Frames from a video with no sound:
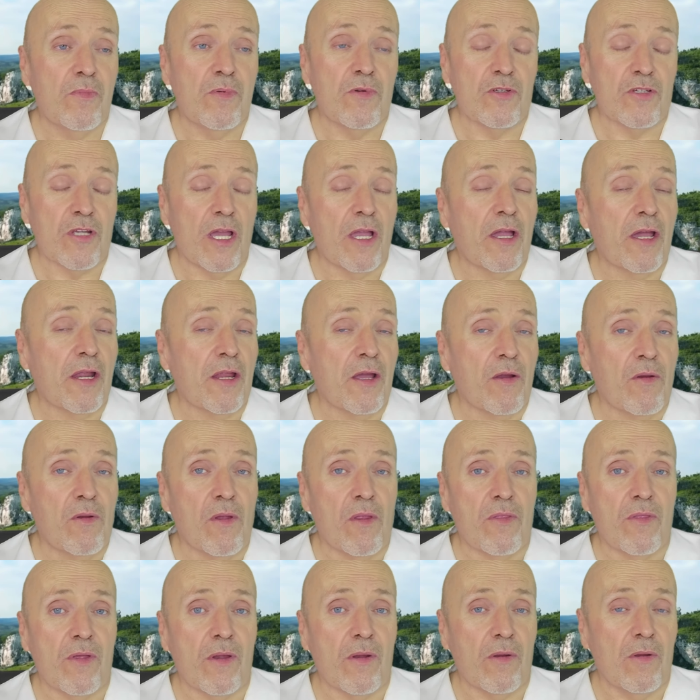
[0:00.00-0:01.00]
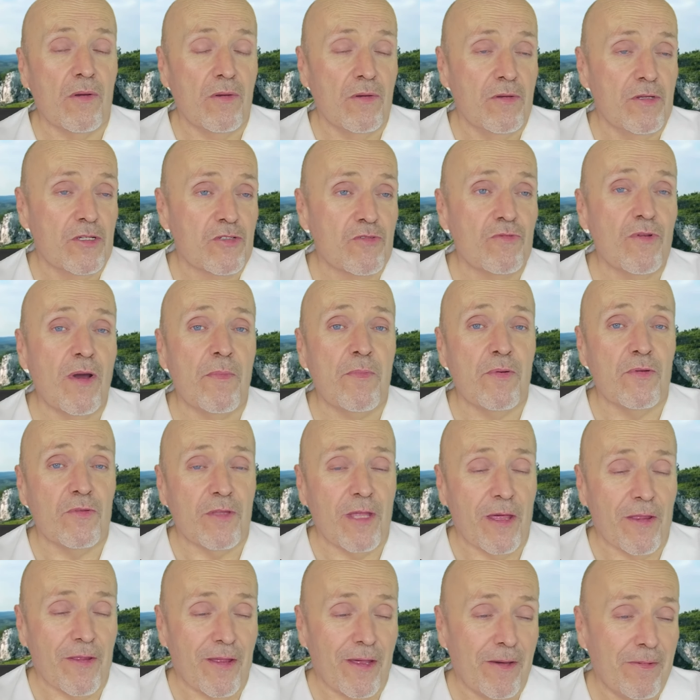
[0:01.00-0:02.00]
pues hay que reconocerlo, es una
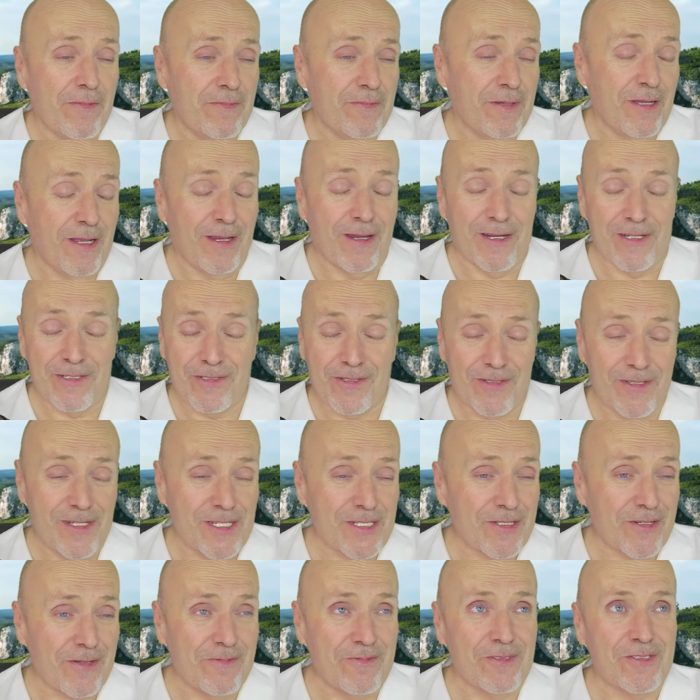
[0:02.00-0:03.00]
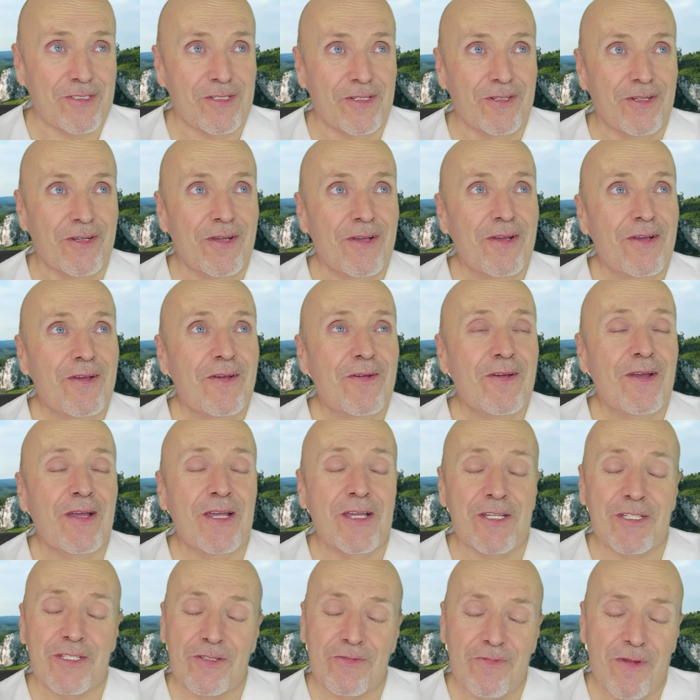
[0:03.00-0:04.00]
putada, las cosas como son.
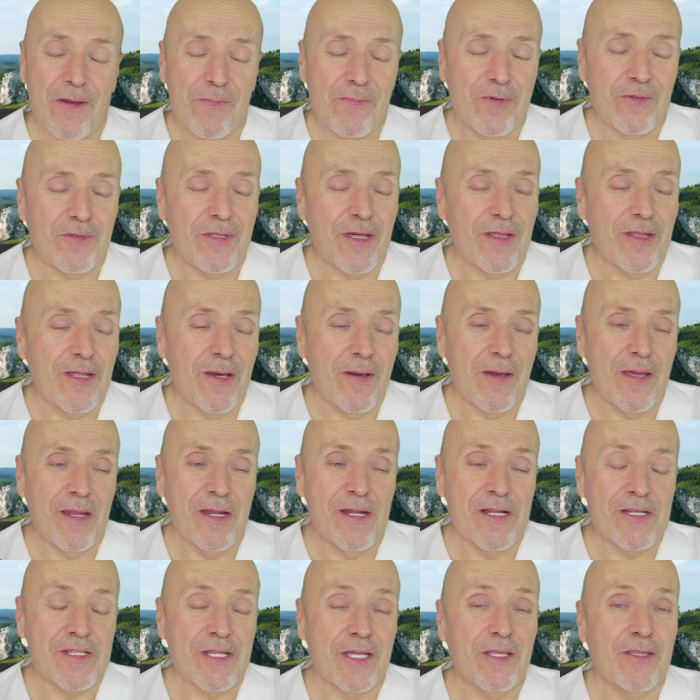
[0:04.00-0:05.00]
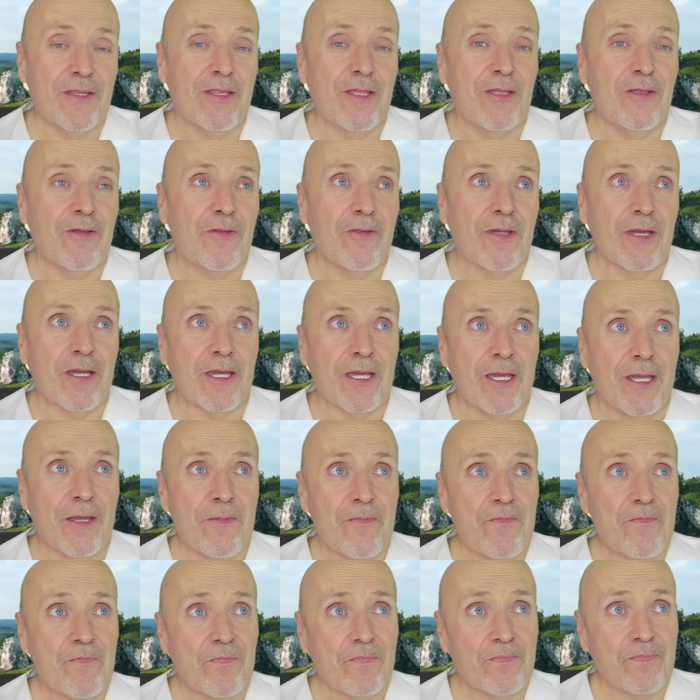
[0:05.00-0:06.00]
Es una putada en el sentido de
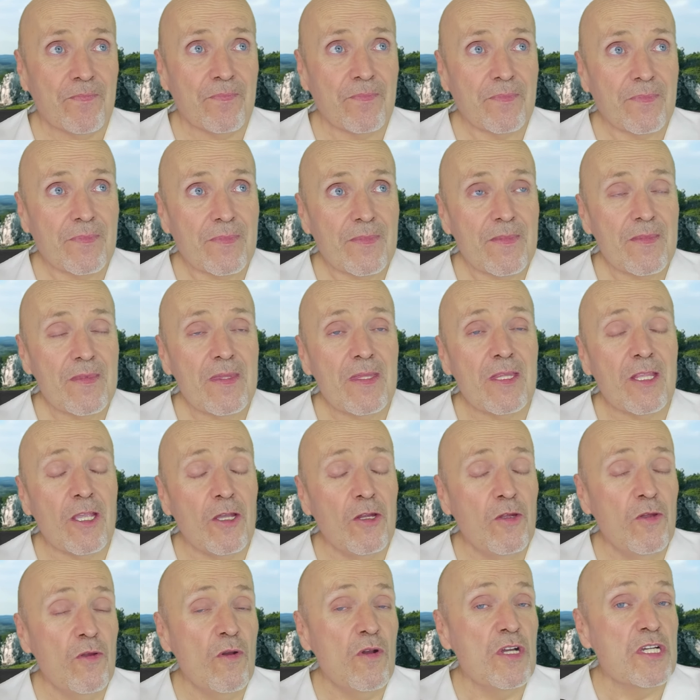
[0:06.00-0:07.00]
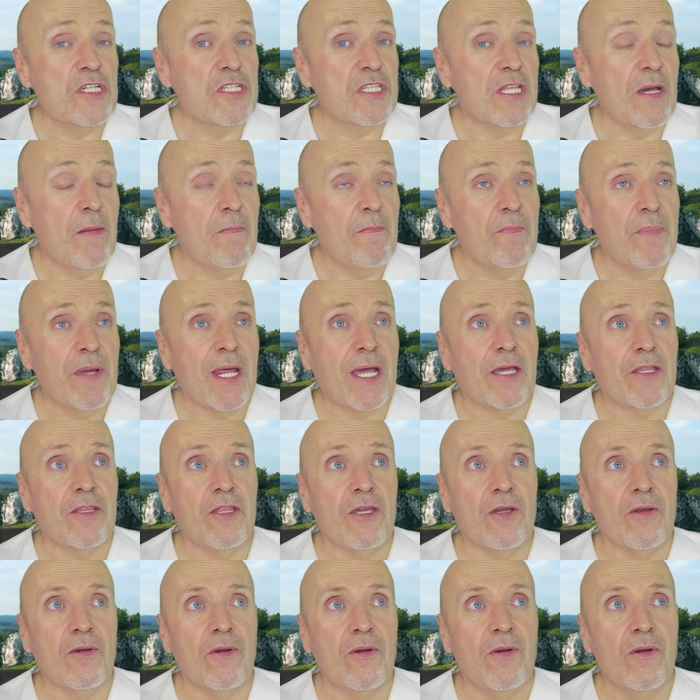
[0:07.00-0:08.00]
que no es tan
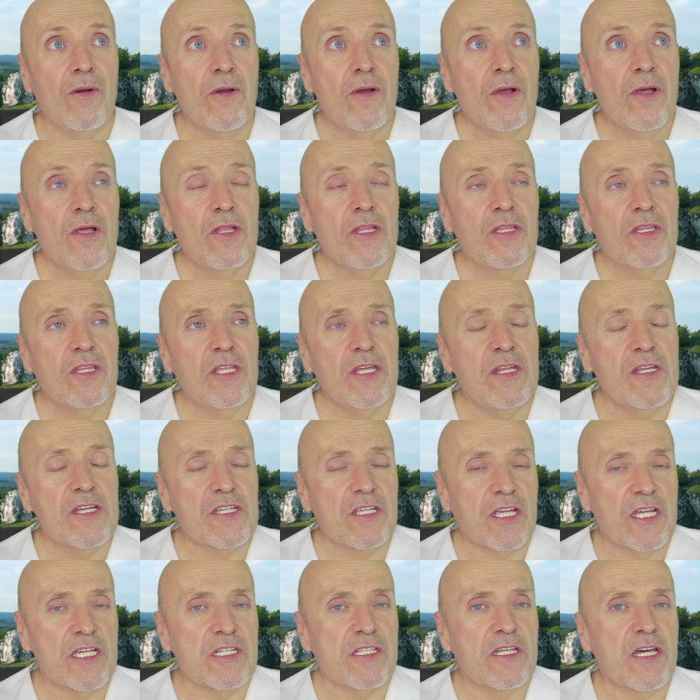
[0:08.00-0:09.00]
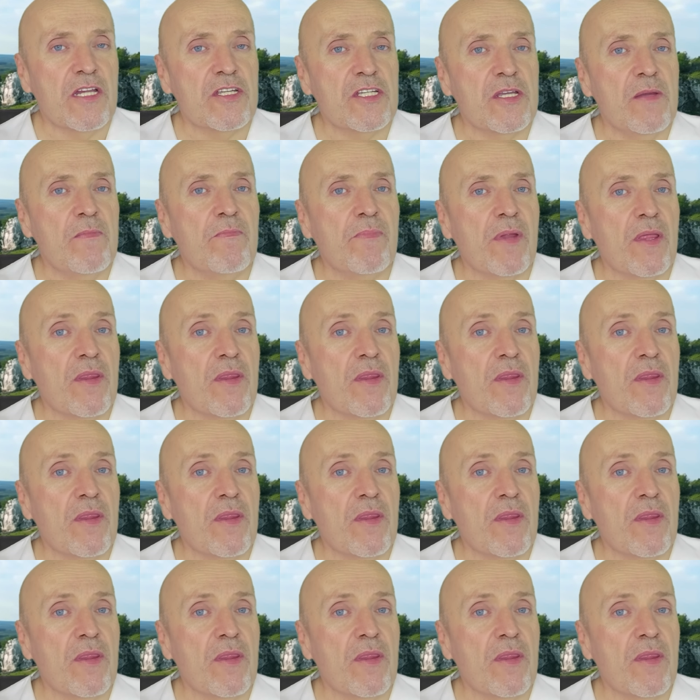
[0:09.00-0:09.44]
práctico, tienes que estar siempre